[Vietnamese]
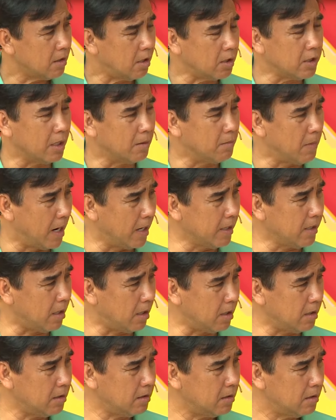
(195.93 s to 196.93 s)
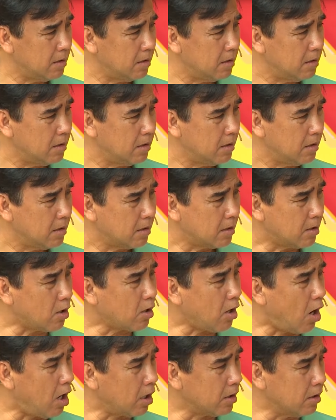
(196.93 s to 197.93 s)
có vợ mới rồi có
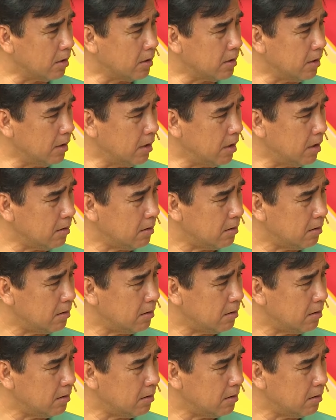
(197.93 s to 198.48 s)
con nữa chưa